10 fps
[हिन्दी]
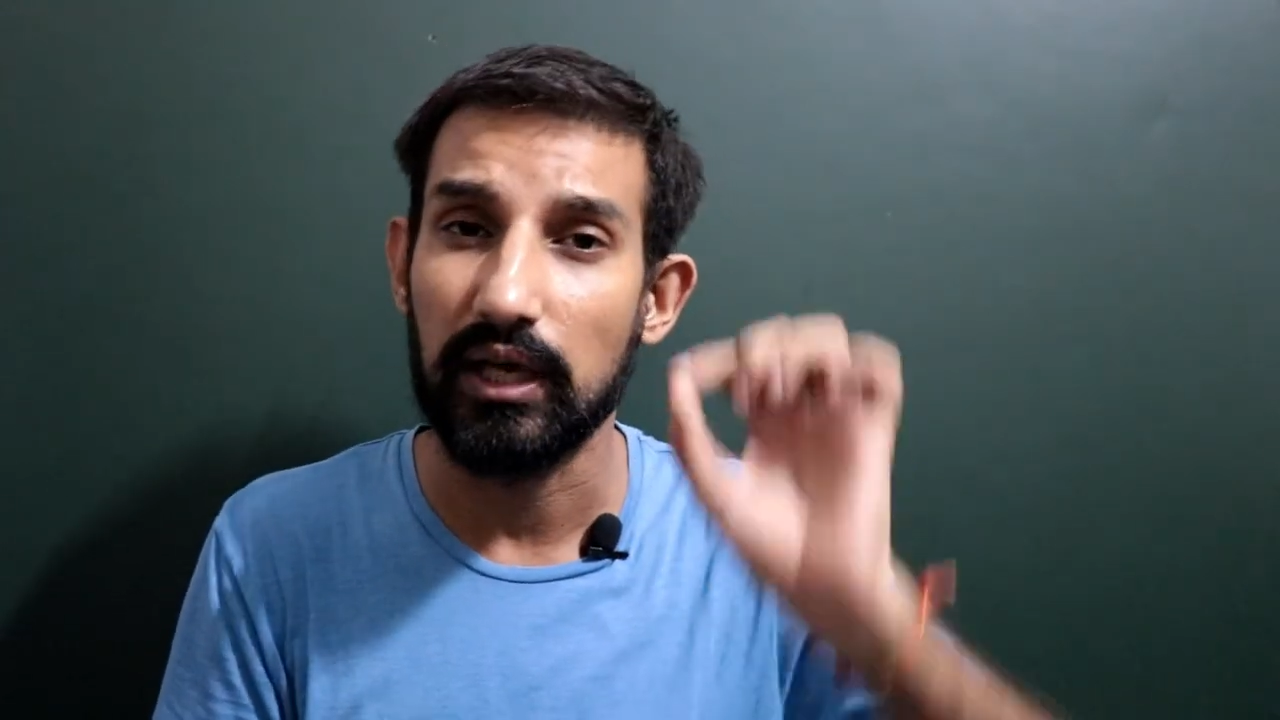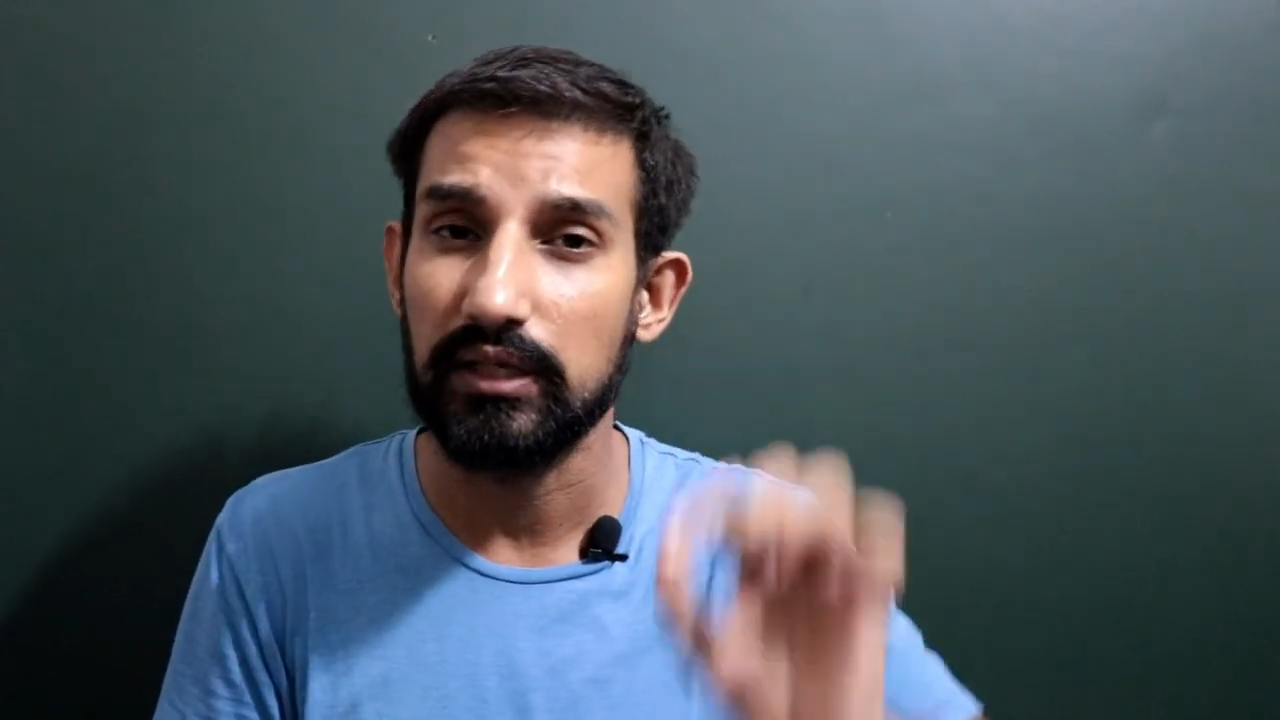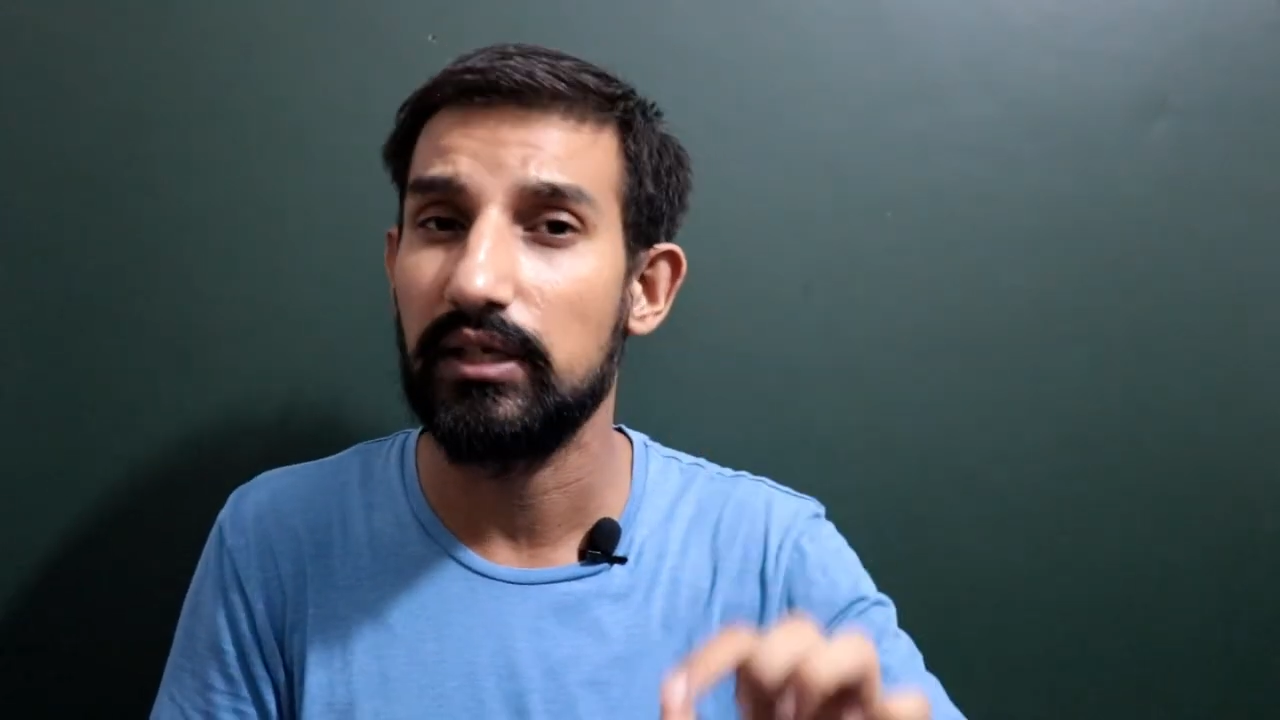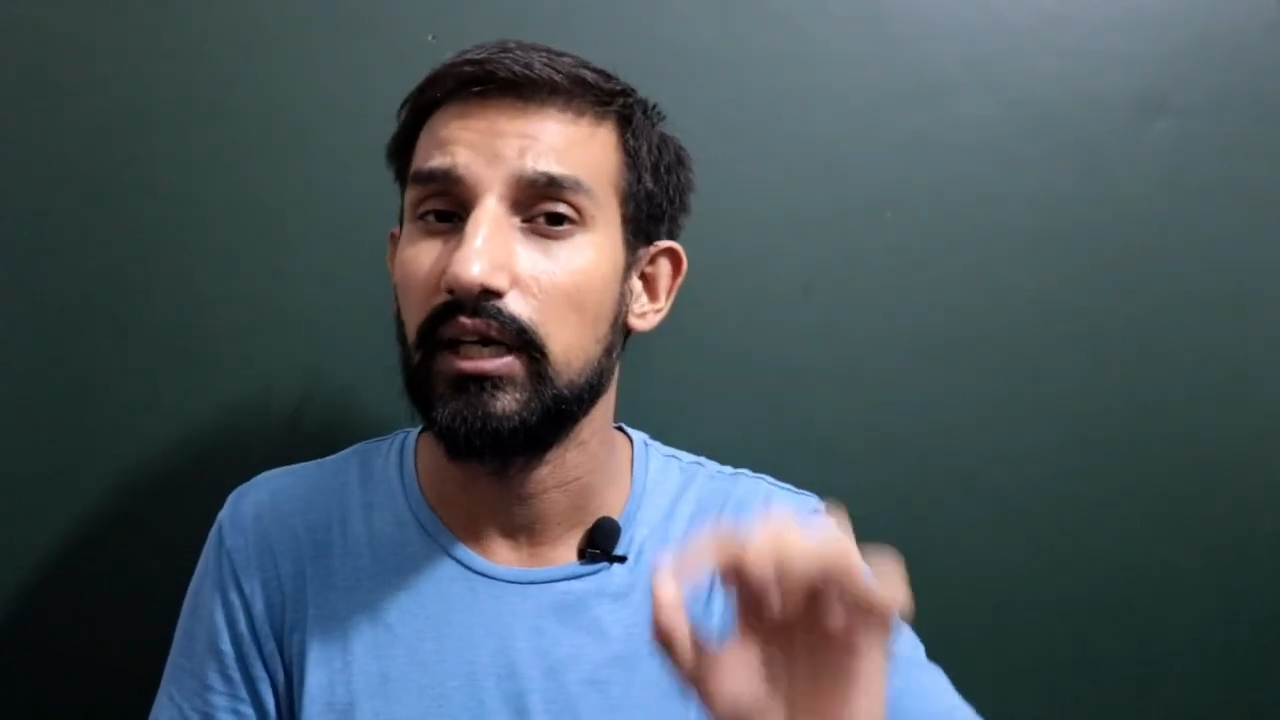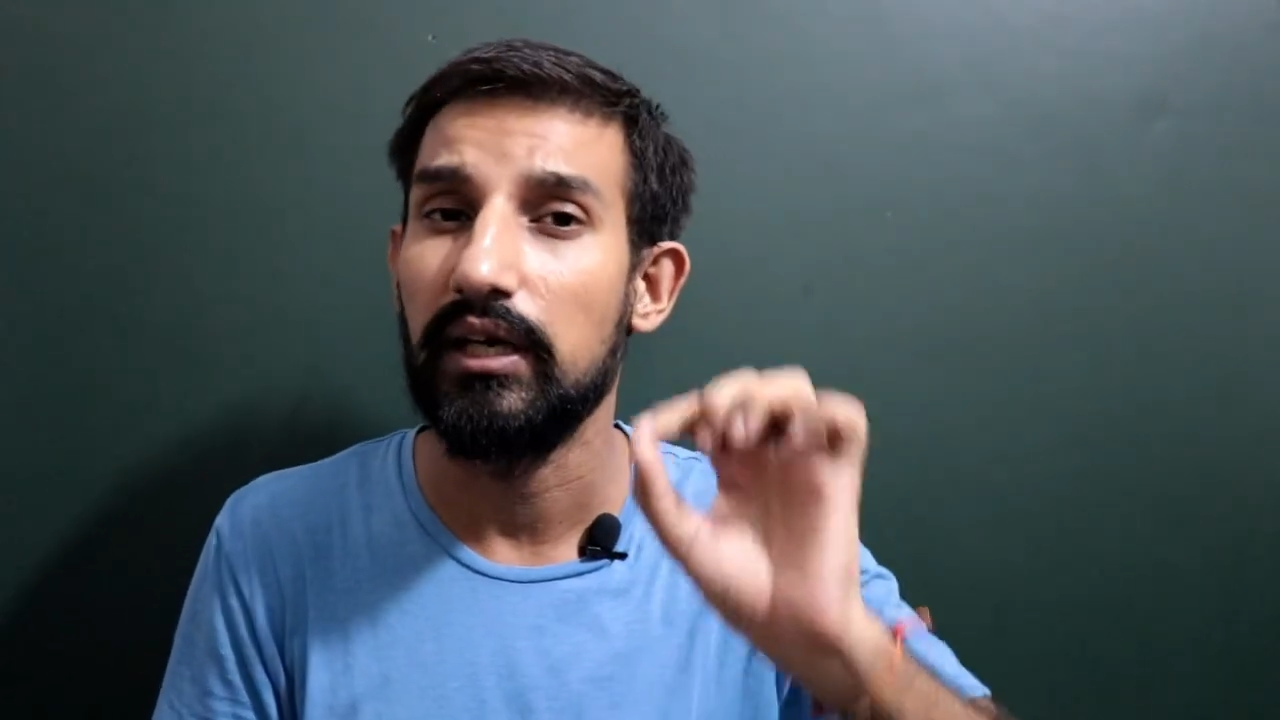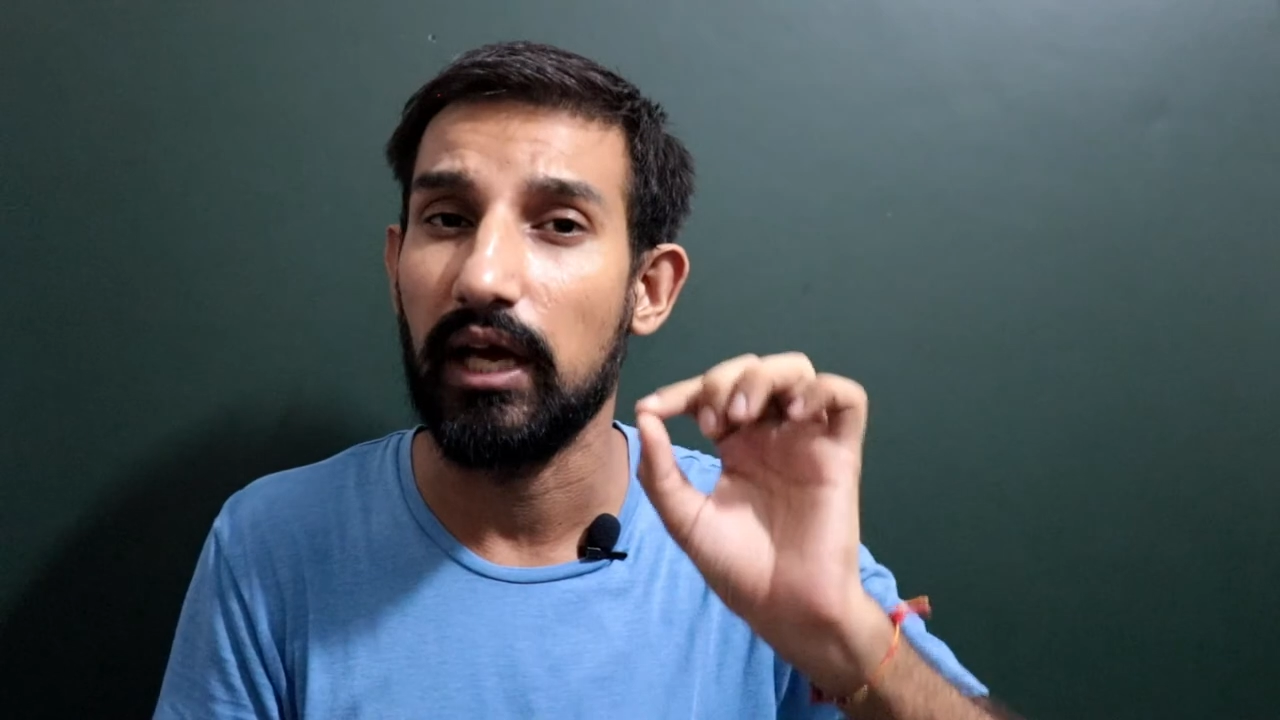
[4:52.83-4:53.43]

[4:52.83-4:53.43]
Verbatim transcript: अच्छे